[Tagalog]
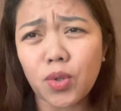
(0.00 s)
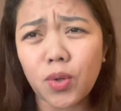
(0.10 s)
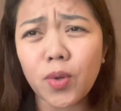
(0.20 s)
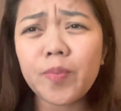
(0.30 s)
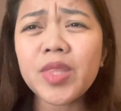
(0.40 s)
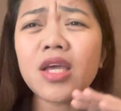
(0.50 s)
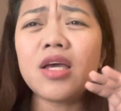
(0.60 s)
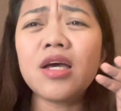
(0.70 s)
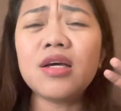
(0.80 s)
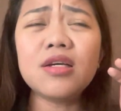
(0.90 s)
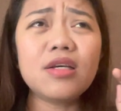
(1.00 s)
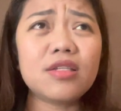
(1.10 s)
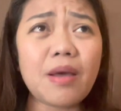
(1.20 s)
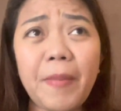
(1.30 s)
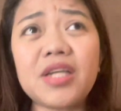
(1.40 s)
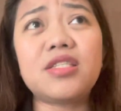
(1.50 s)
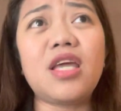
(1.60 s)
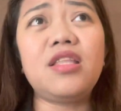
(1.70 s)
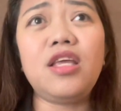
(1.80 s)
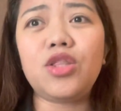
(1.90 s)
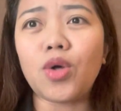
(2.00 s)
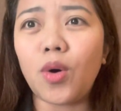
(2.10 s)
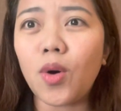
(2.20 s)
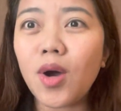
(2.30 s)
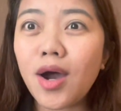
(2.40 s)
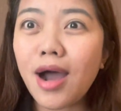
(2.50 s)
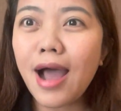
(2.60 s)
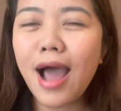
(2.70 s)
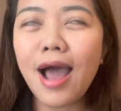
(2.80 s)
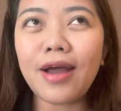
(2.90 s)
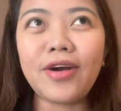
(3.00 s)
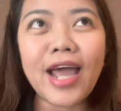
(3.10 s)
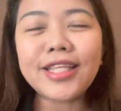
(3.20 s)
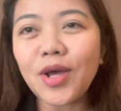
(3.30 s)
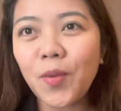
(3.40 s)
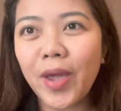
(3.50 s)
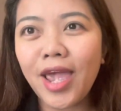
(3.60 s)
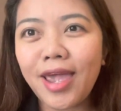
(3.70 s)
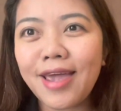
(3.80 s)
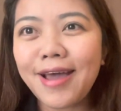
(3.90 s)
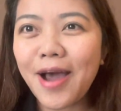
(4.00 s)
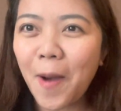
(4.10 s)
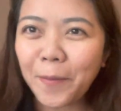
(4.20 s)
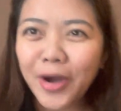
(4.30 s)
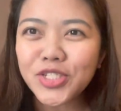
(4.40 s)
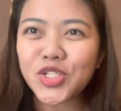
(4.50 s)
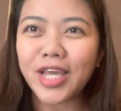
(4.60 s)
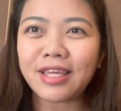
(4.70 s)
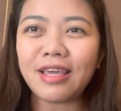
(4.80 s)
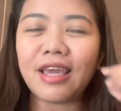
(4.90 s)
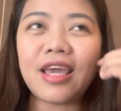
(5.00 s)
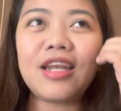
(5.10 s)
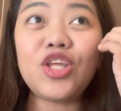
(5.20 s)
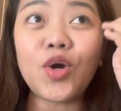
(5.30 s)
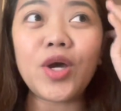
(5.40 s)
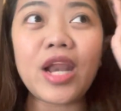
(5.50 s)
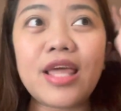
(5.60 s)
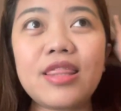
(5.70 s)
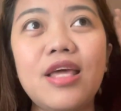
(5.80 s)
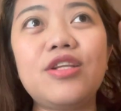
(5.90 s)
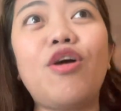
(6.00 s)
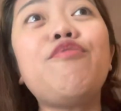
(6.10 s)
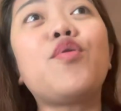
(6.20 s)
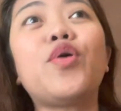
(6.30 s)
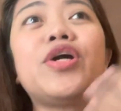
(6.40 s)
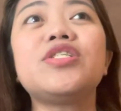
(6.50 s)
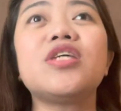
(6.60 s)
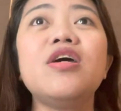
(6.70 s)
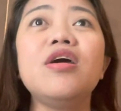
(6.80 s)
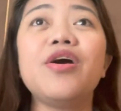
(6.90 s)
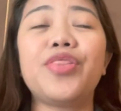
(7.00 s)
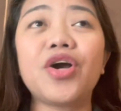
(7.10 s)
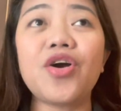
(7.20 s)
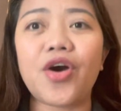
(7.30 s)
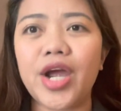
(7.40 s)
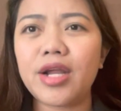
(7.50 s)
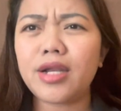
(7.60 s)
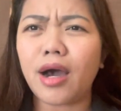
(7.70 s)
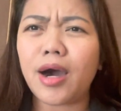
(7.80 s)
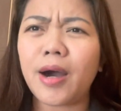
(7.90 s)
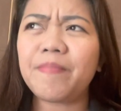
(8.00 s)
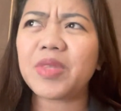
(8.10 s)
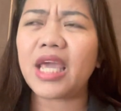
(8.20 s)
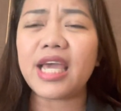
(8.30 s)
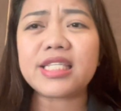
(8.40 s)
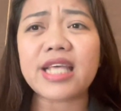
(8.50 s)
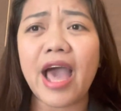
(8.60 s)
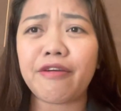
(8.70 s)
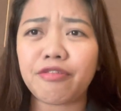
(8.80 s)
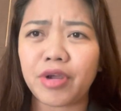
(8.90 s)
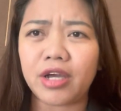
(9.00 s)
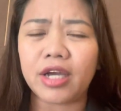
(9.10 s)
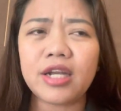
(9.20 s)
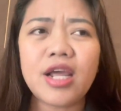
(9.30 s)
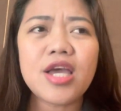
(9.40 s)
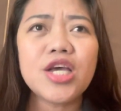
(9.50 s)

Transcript: ko sa pagstay dito right away upon checking in. Yun. And then, of course, the guard, um, he's African.